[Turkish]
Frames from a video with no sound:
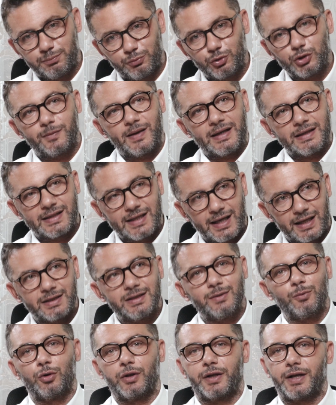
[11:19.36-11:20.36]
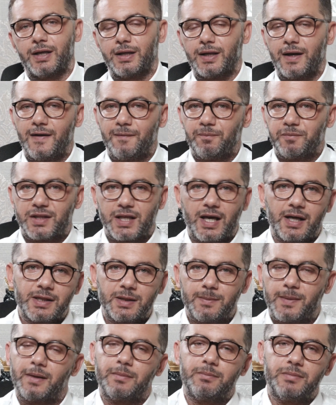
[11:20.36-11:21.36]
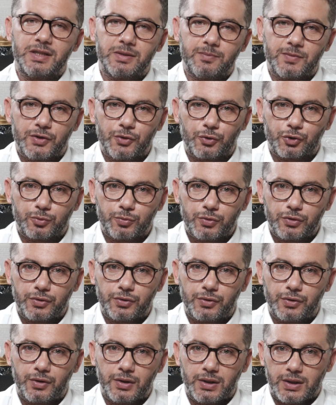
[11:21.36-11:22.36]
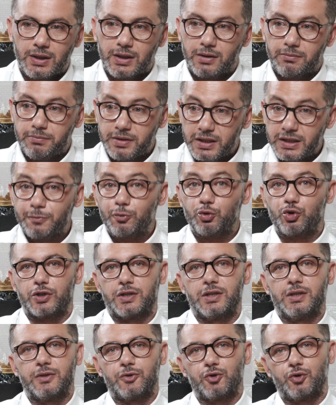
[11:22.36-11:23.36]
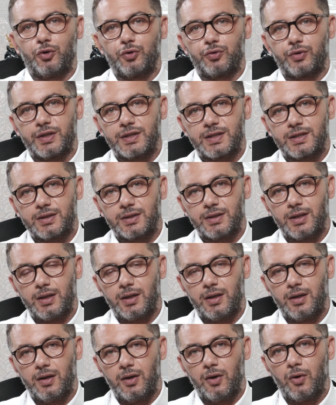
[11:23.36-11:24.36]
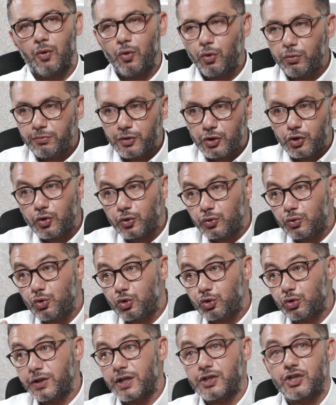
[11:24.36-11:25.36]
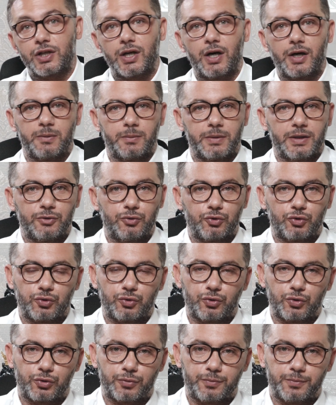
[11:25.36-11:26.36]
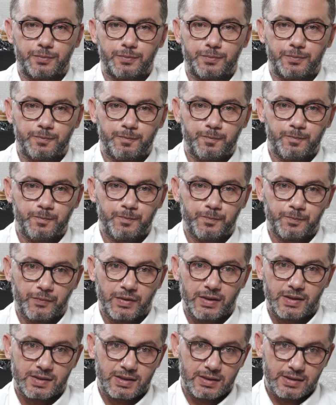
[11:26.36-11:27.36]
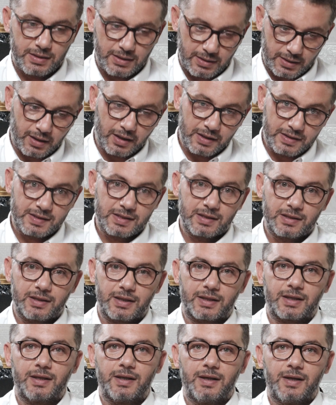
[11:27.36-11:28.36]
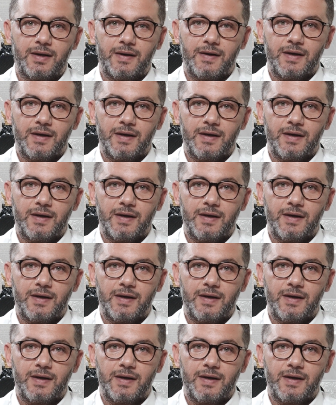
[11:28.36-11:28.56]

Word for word: bunu ben kendim olarak kendi ben 1 milyonumu 1,5 yıl sonrasında 10 milyon üstüne çıkarmayı düşünüyorum. Hazırlık.